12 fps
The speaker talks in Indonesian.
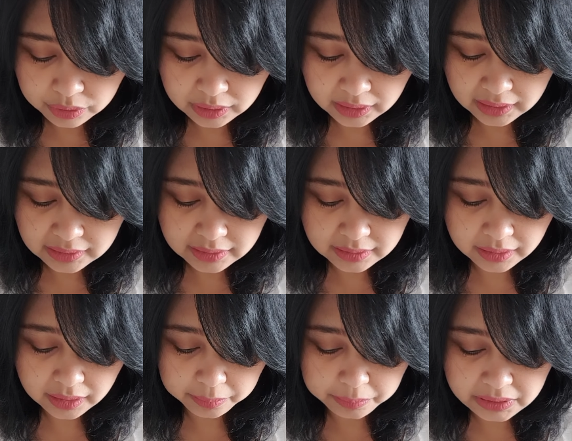tidak
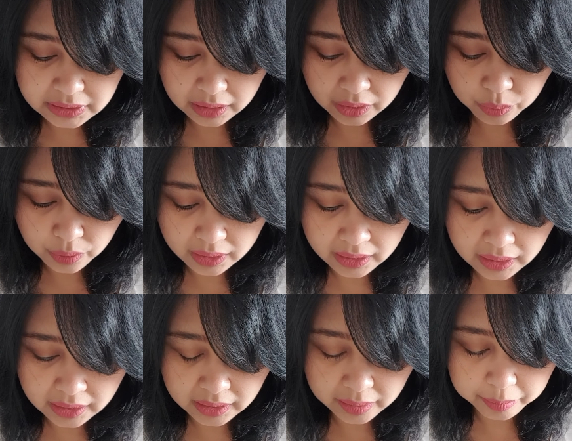ke bisa keluar
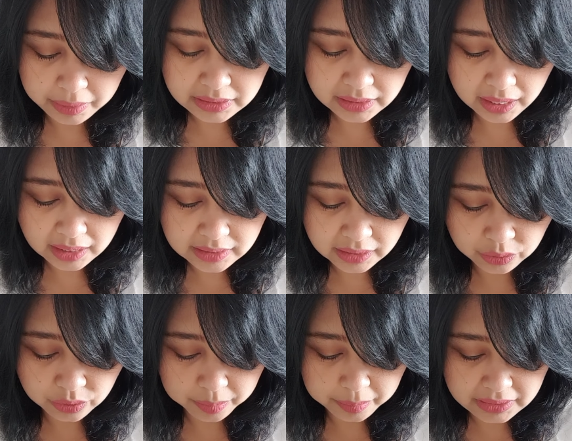dari masalah
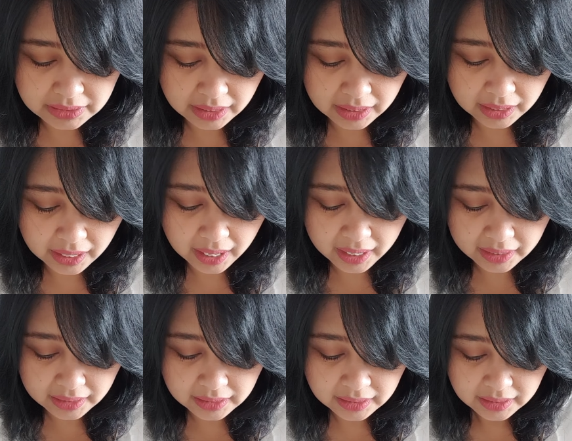satu ke masalah
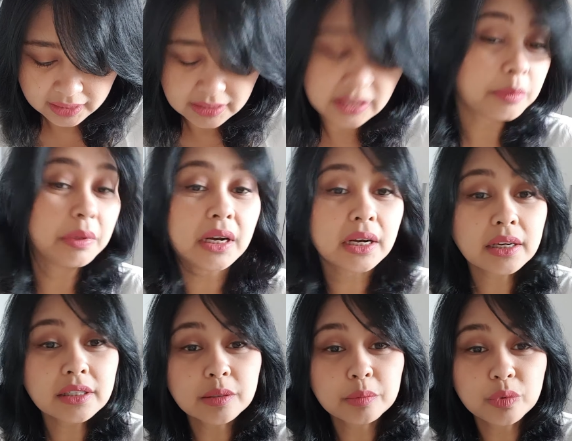lain,
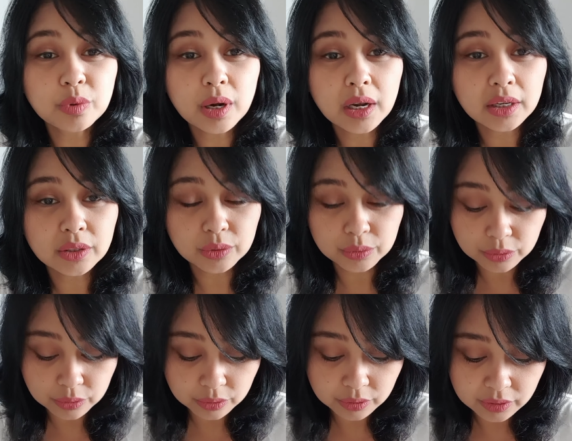sebenarnya semua
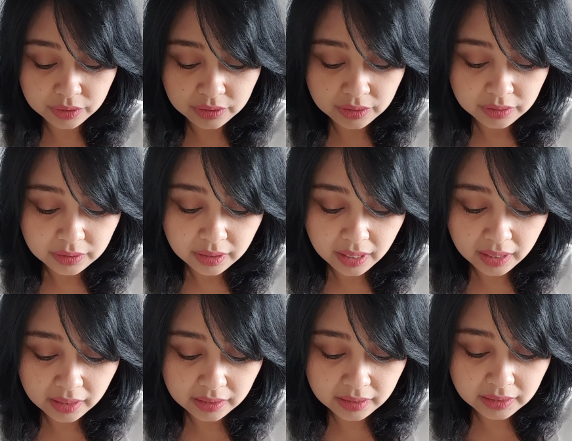itu eh,
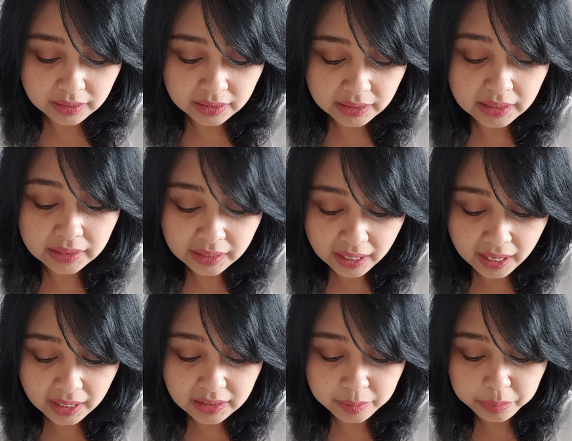
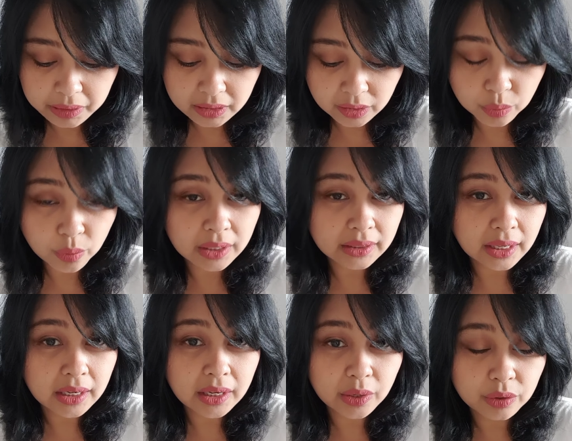kita diberi
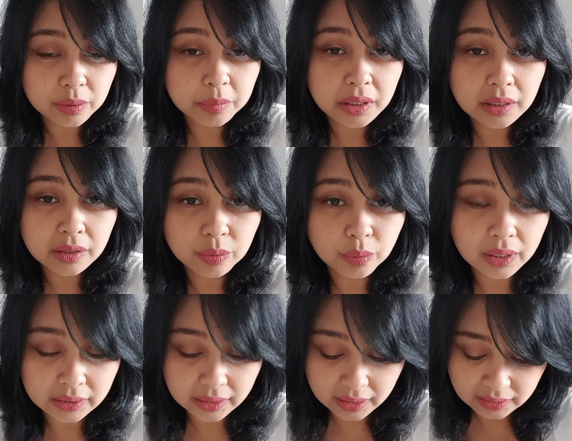kekuatan, Leo diberi
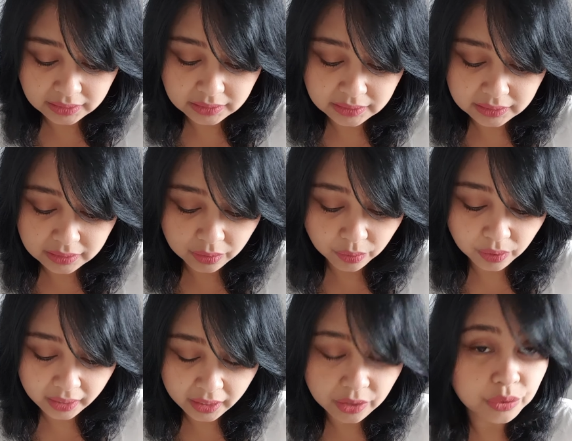kekuatan
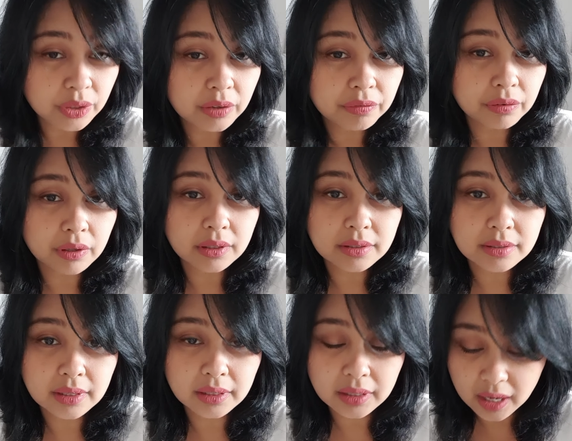oleh universe.
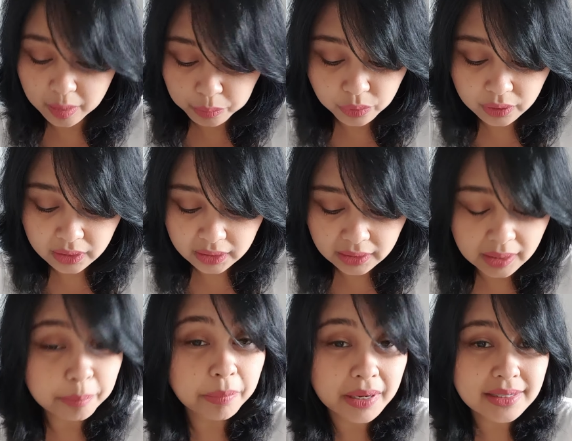Jadi nggak mungkin
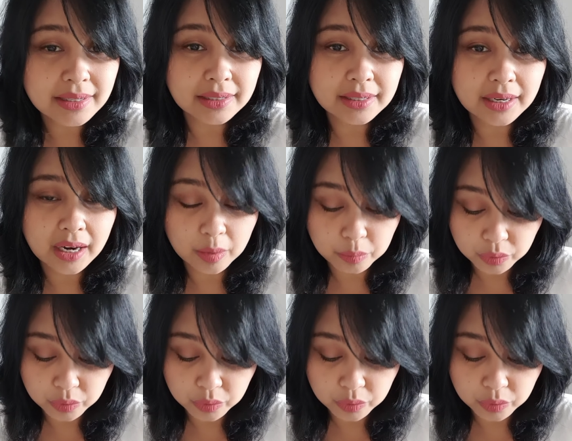lepas aja, nggak